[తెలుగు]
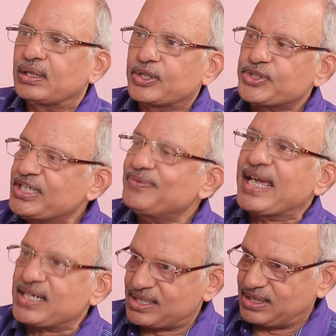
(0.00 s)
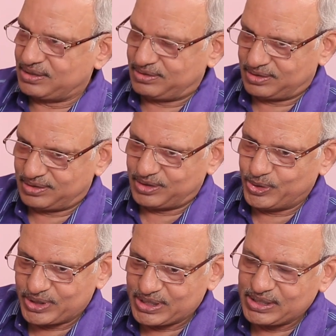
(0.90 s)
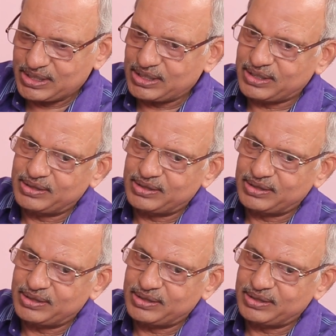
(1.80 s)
నాకు స్టీవ్ యాక్స్టల్ యూఎస్ నుంచి